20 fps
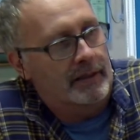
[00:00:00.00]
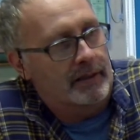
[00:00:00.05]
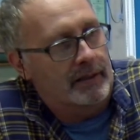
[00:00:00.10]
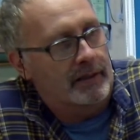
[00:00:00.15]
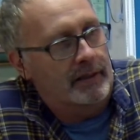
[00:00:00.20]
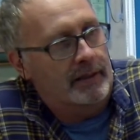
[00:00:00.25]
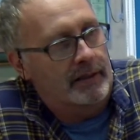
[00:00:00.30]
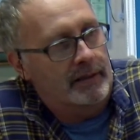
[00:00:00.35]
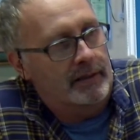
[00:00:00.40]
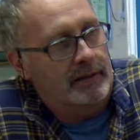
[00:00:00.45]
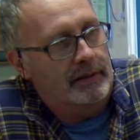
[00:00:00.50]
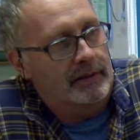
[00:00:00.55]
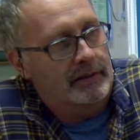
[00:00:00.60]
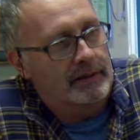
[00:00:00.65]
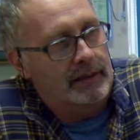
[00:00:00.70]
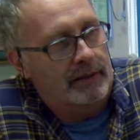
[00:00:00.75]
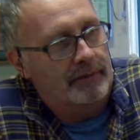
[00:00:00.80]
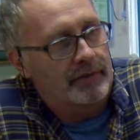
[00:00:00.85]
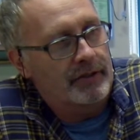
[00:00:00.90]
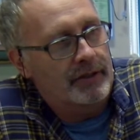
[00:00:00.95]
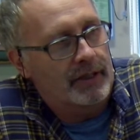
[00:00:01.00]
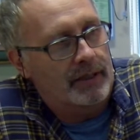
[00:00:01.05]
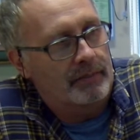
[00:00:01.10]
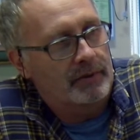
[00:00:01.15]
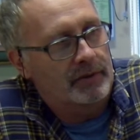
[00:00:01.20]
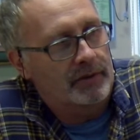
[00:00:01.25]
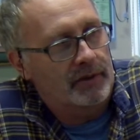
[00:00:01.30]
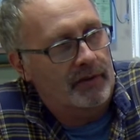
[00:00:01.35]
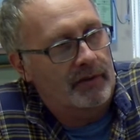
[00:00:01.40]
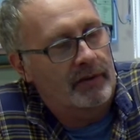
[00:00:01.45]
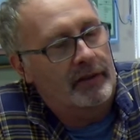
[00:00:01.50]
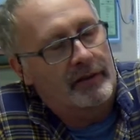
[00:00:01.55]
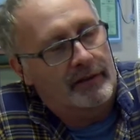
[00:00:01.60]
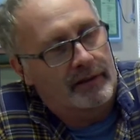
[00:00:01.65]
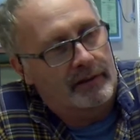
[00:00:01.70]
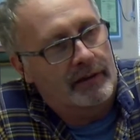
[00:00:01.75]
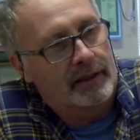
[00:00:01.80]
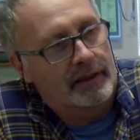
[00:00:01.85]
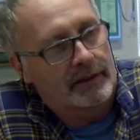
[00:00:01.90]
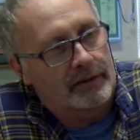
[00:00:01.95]
i trafić albo do
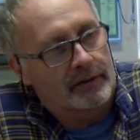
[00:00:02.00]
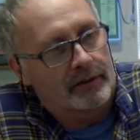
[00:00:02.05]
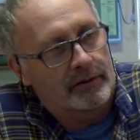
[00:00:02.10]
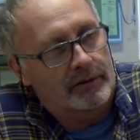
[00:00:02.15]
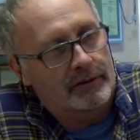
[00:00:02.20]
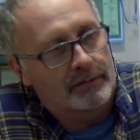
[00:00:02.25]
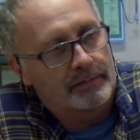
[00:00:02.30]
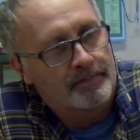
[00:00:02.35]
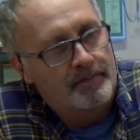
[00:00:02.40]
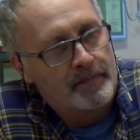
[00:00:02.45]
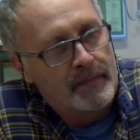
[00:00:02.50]
izolatorium,